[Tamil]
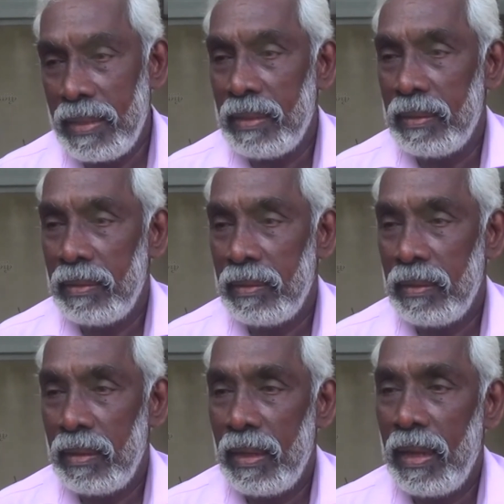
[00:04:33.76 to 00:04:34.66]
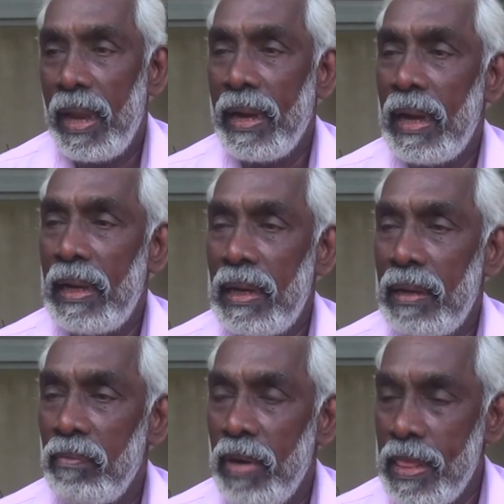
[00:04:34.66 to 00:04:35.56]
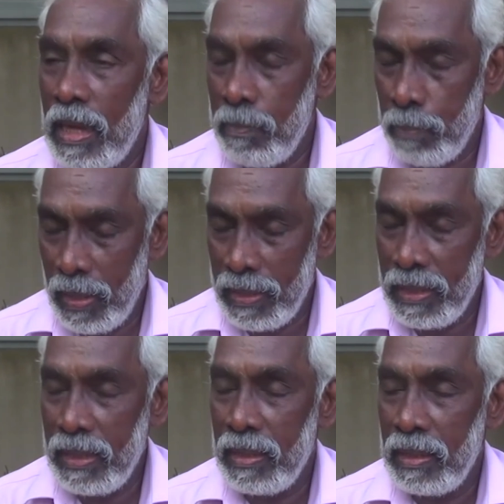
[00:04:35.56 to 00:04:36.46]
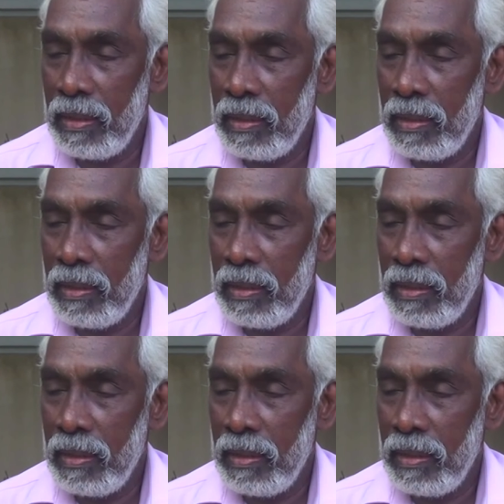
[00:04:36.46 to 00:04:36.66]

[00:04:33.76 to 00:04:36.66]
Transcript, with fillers: அது எங்கள் விடுதலை பாதையின்